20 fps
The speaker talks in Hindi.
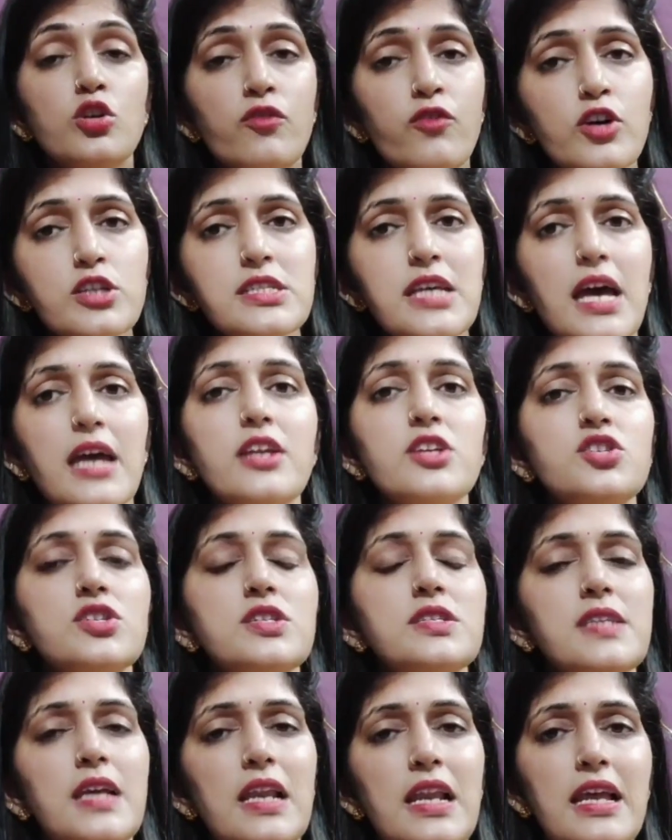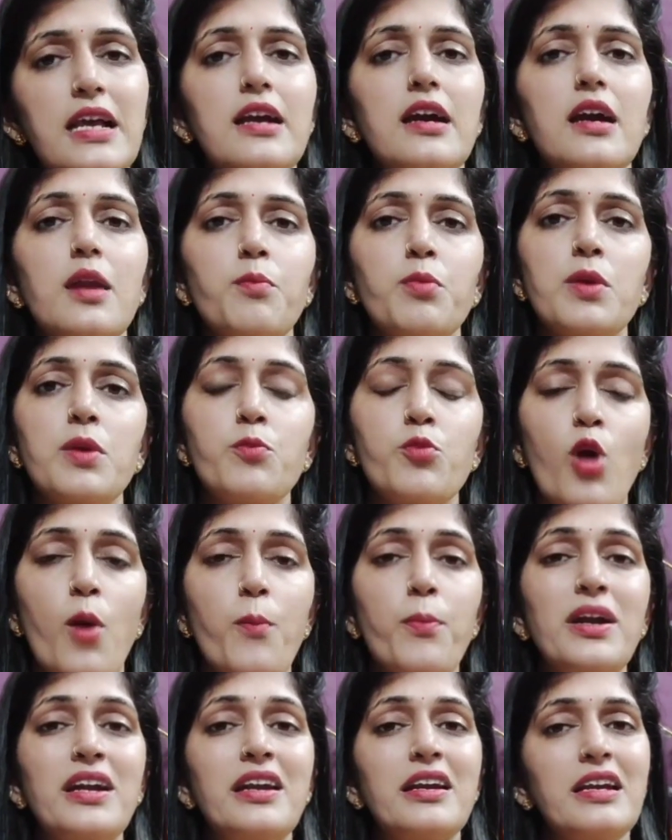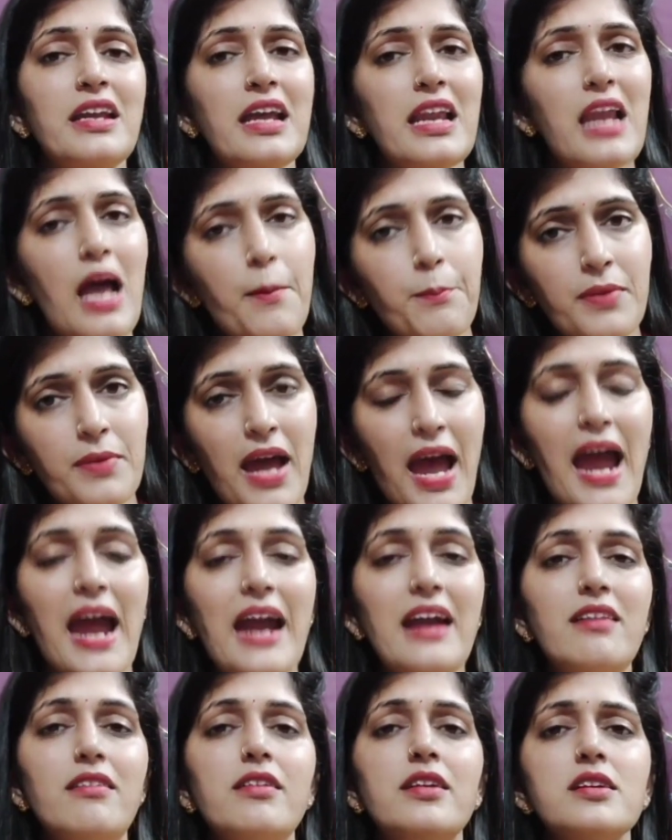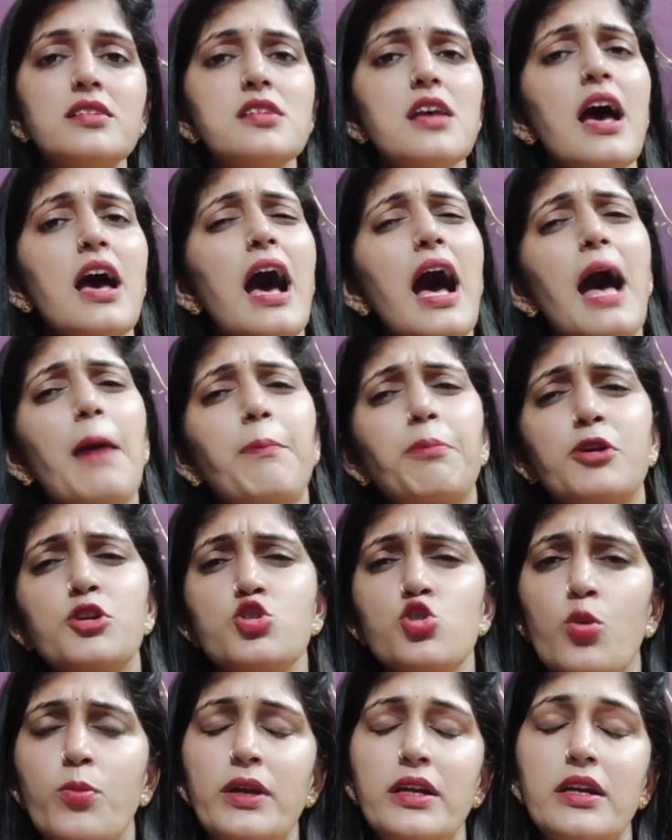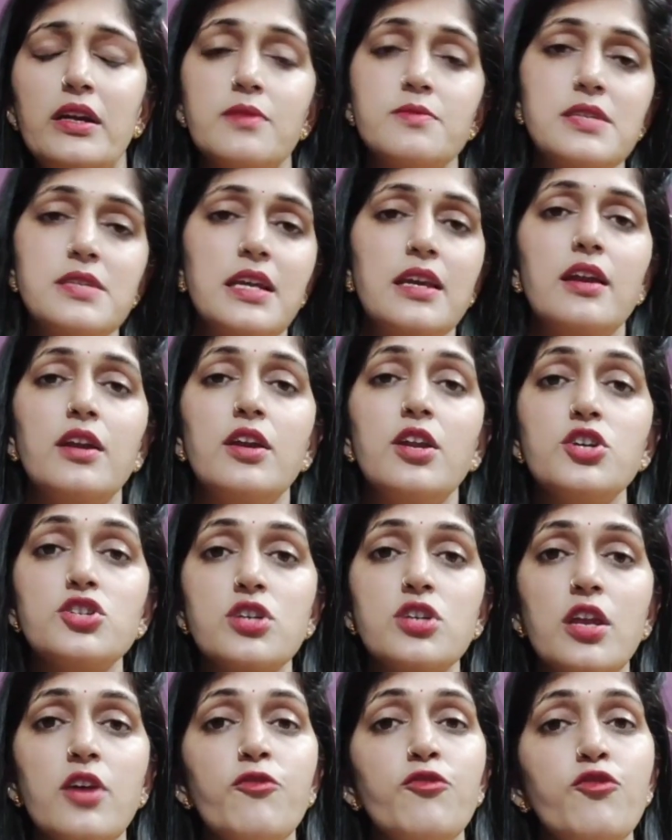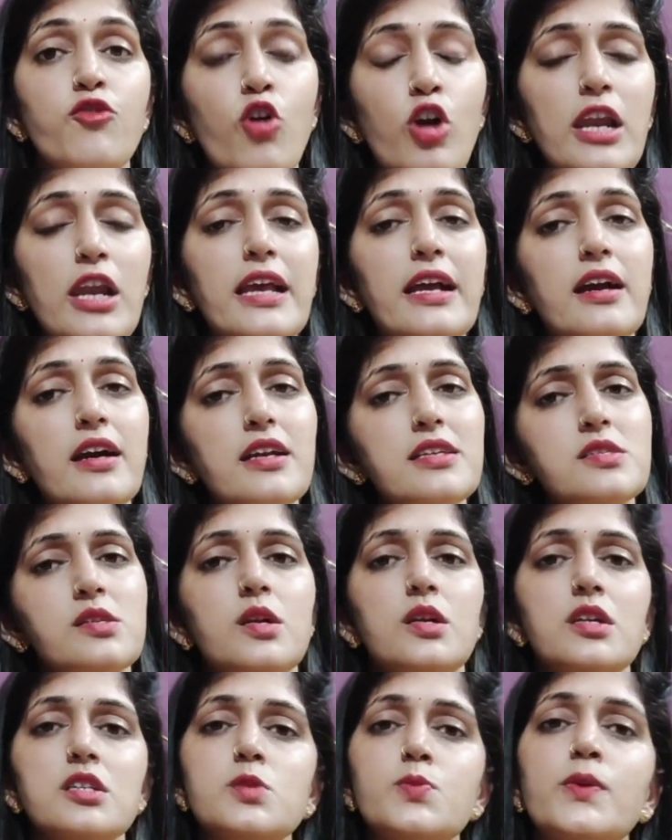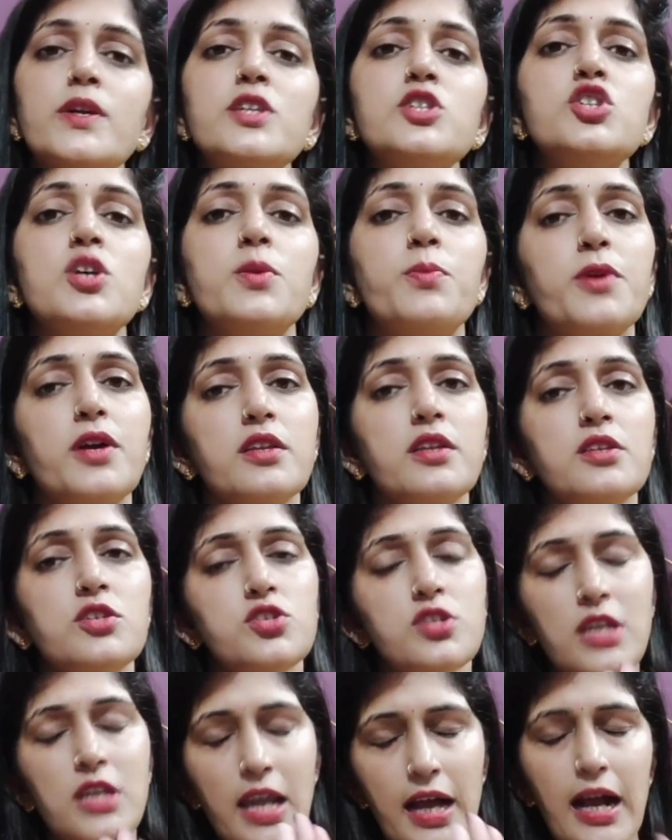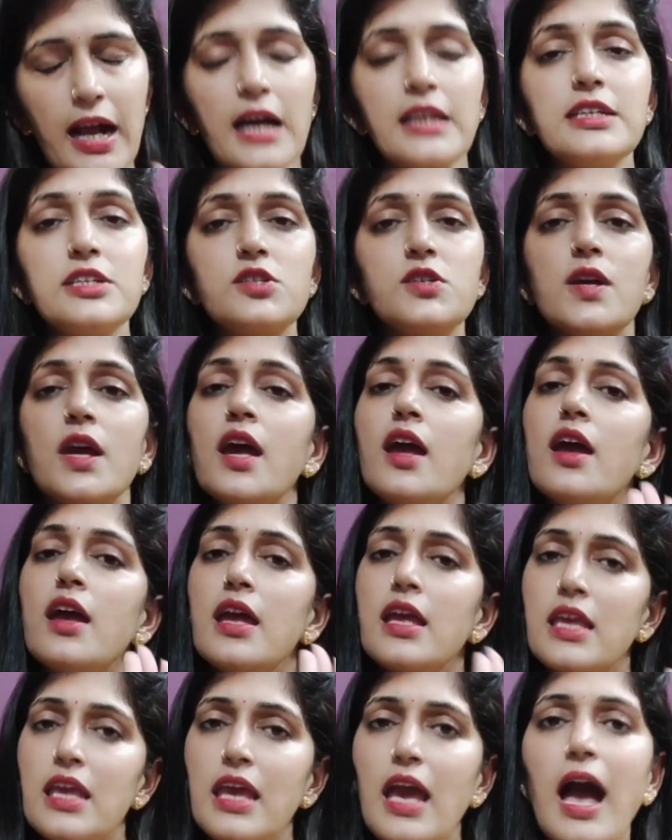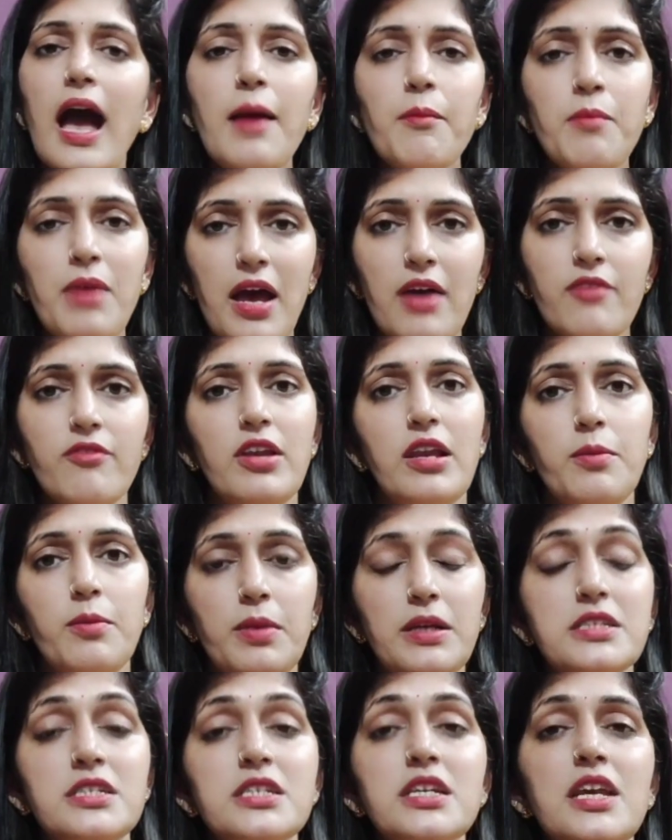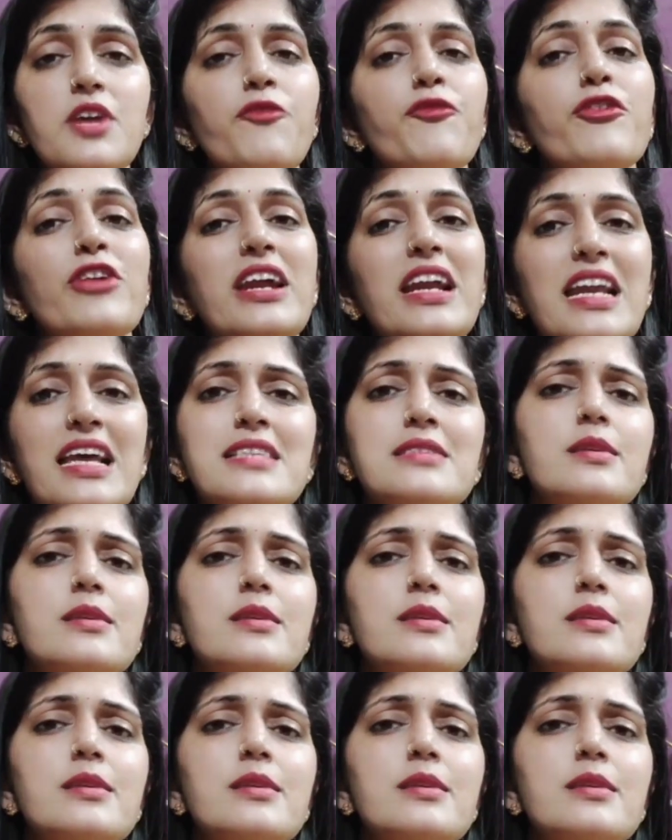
तो वो सारी चीज़ें लिखकर अपनी प्रॉपर डिटेल अपना एड्रेस आपकी जो भी टर्म्स एंड कंडीशन है वो लिखकर स्टेटस पर चेक कर दीजिए लगा दीजिए कि आई एम अवेलेबल ठीक है फ्री